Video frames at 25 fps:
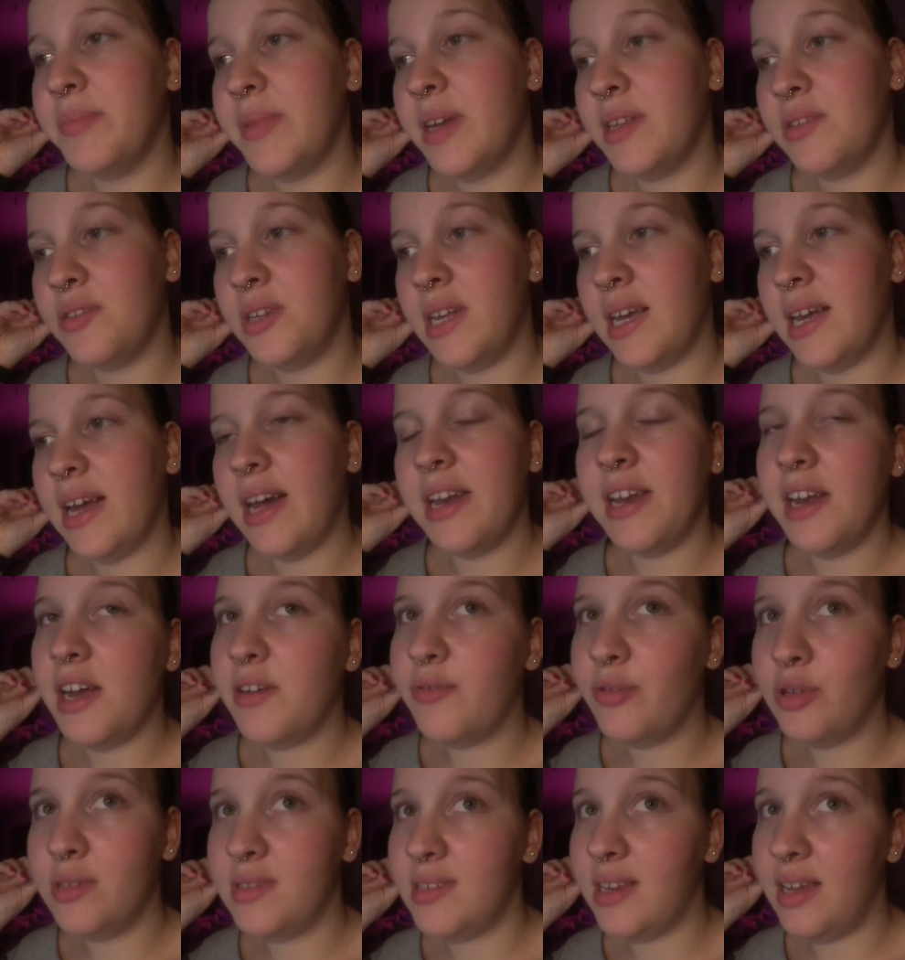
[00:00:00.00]
also der Kanal
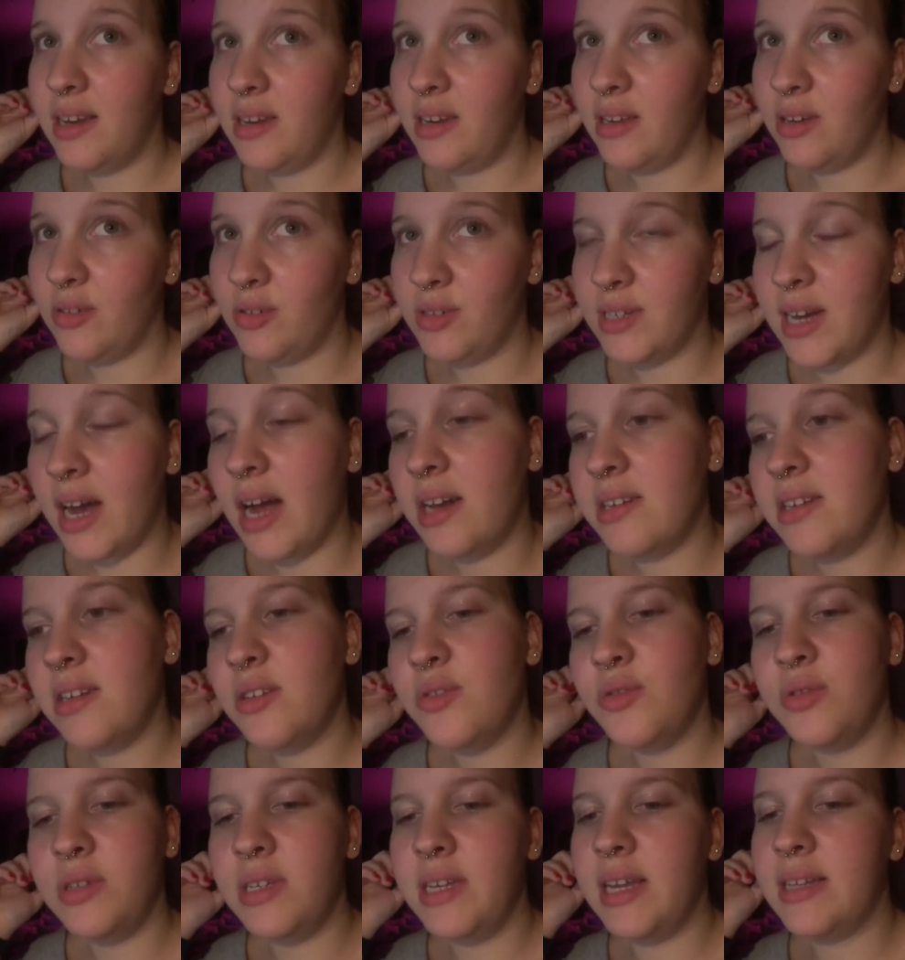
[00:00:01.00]
von Sandy und Daniel
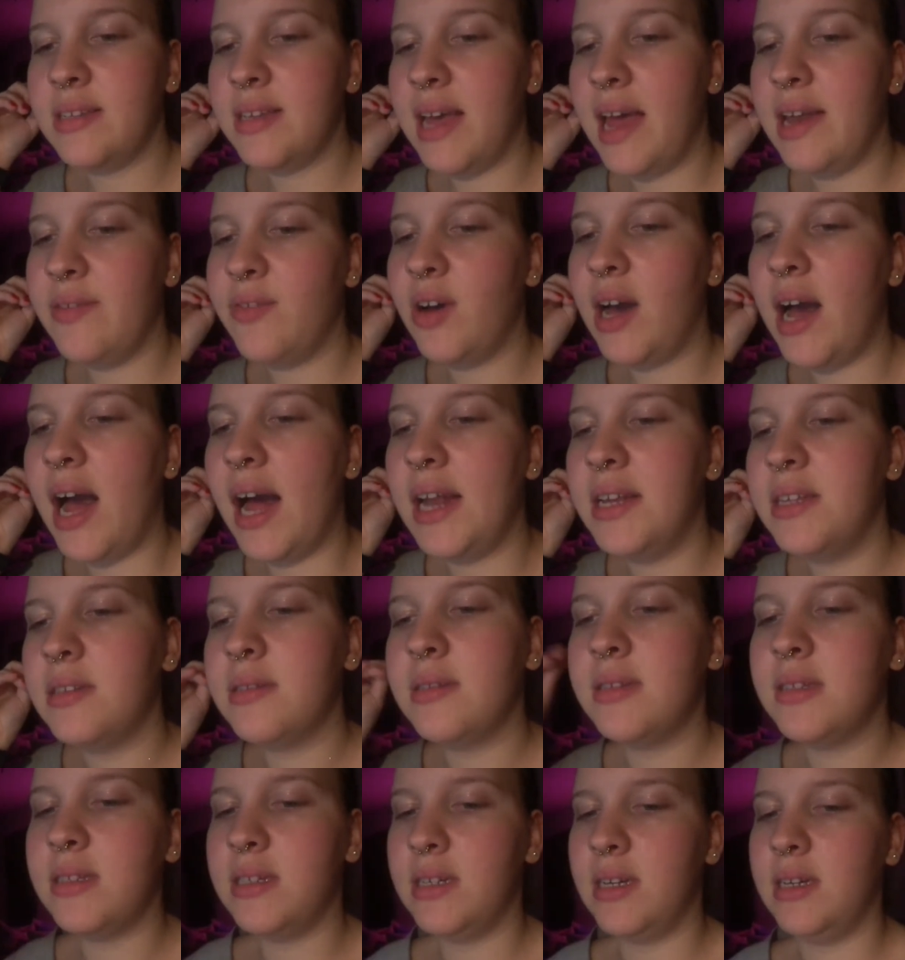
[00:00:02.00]
und die jetzt einfach
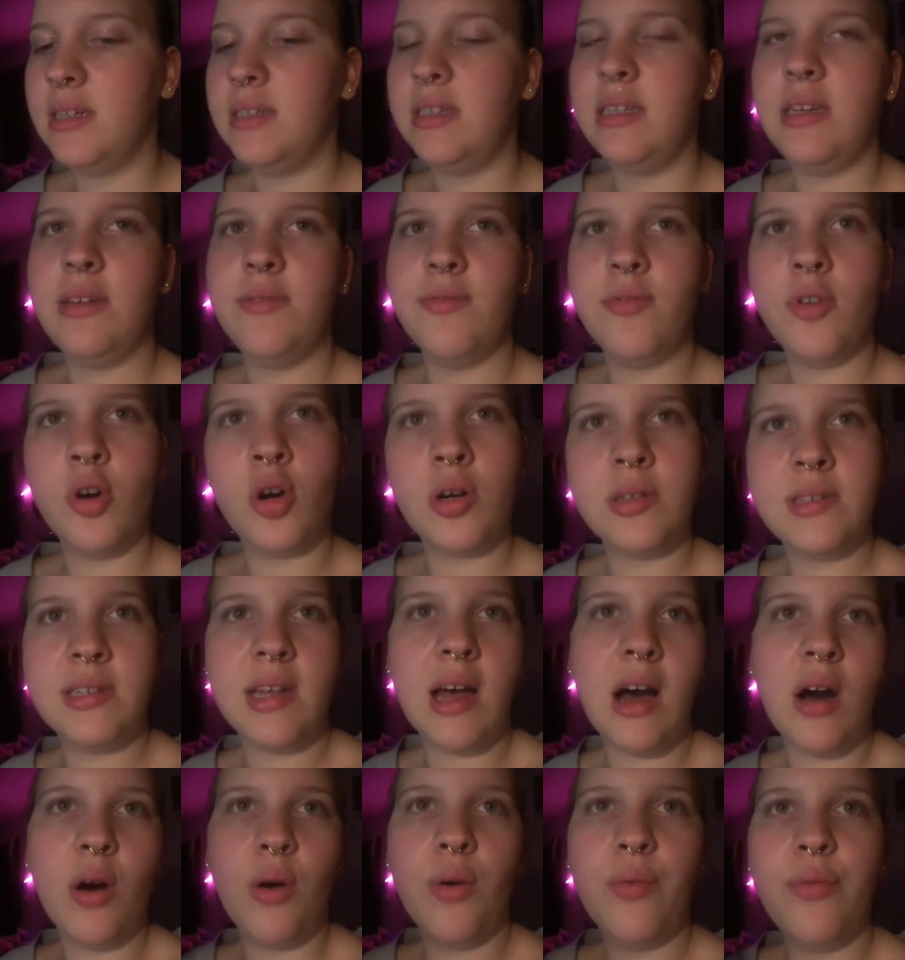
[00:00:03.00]
alles, äh, die Vlogs
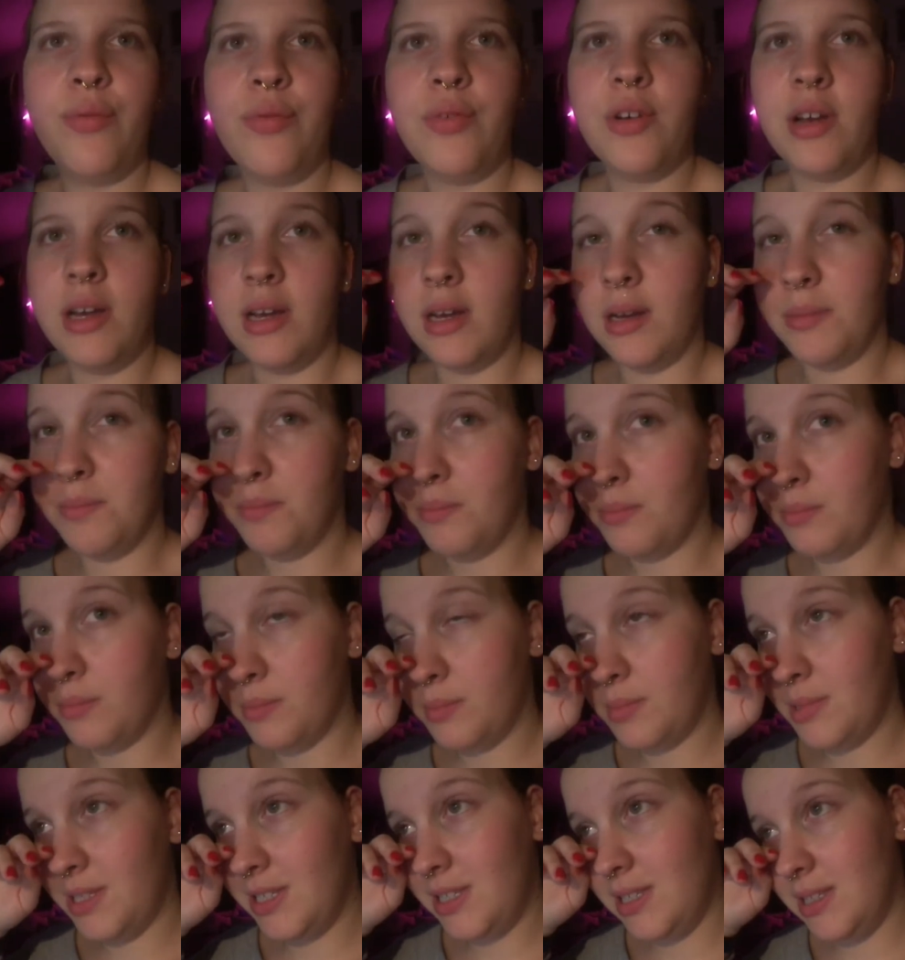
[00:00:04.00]
auf ähm,
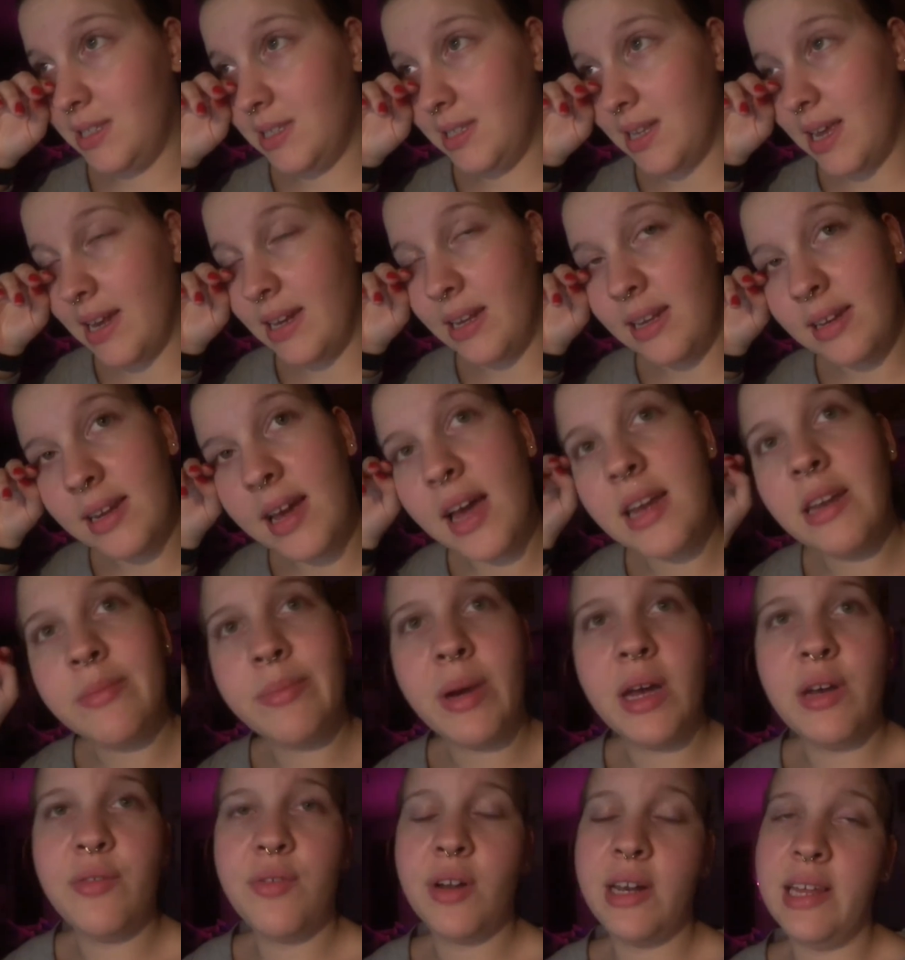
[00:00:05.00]
Sandy
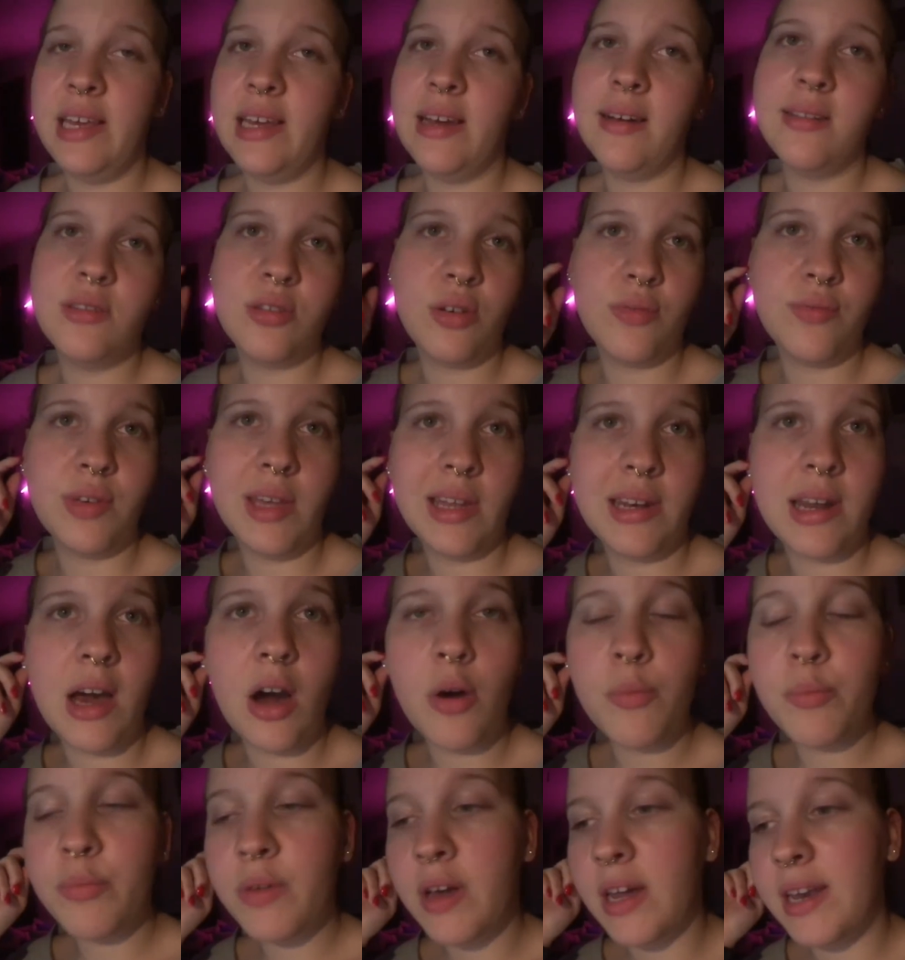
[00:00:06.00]
Dynamite verlegen, also auf ihren
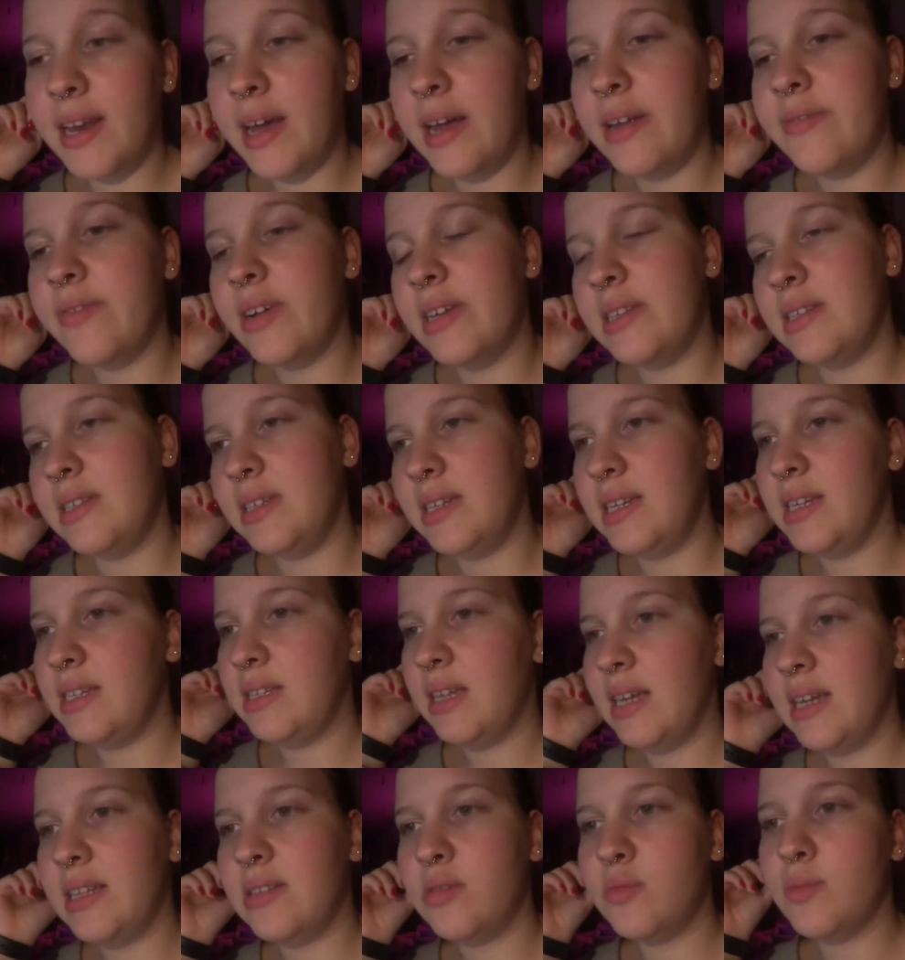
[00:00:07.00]
Hauptkanal, weil sie den
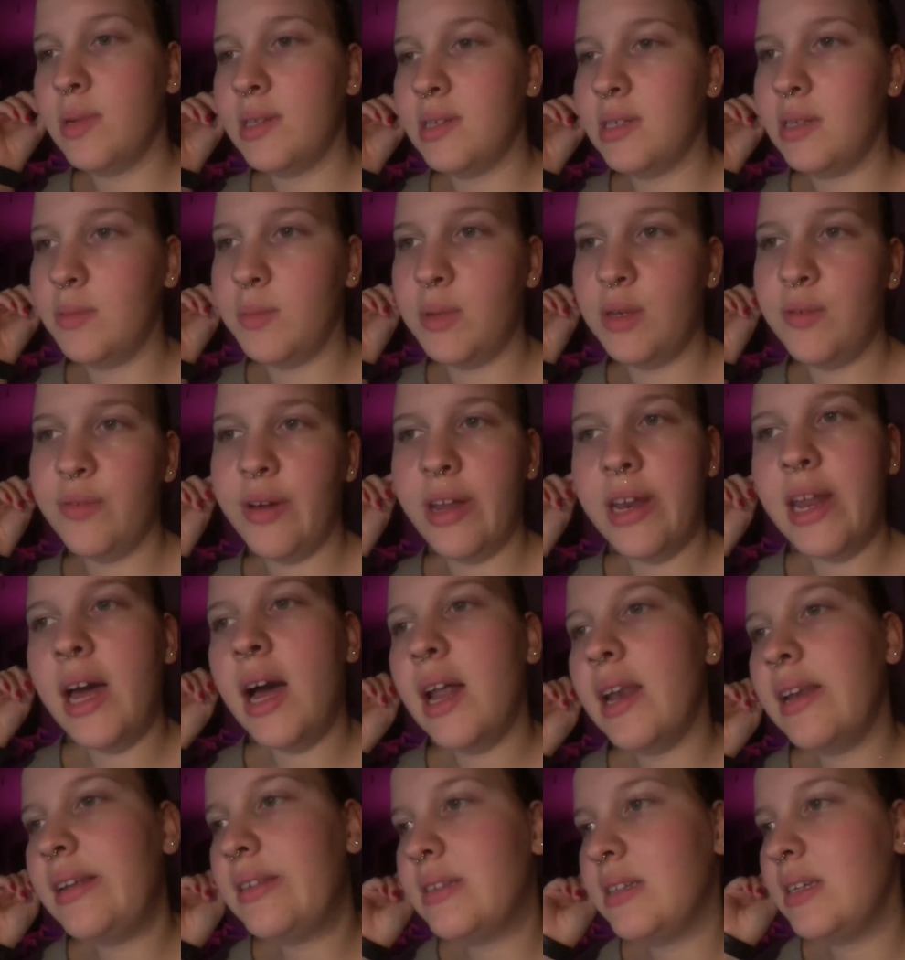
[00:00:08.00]
ja jetzt immer ziemlich
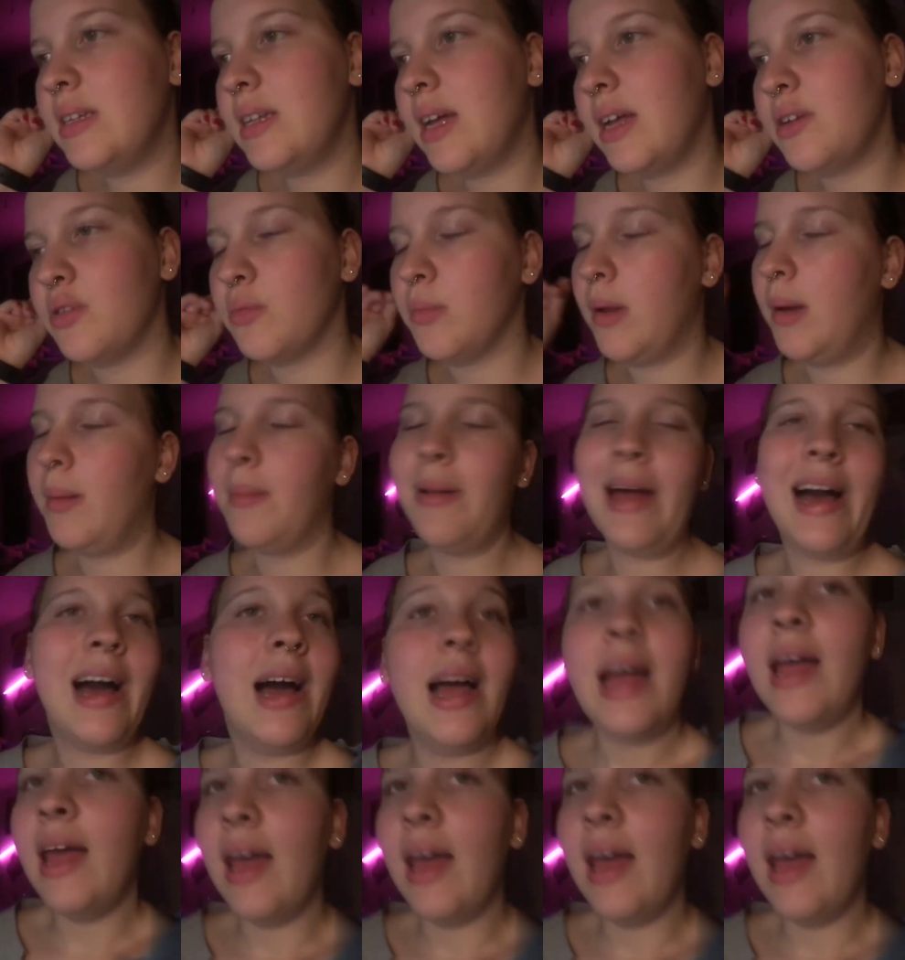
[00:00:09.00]
vernachlässigt hat und bla bla,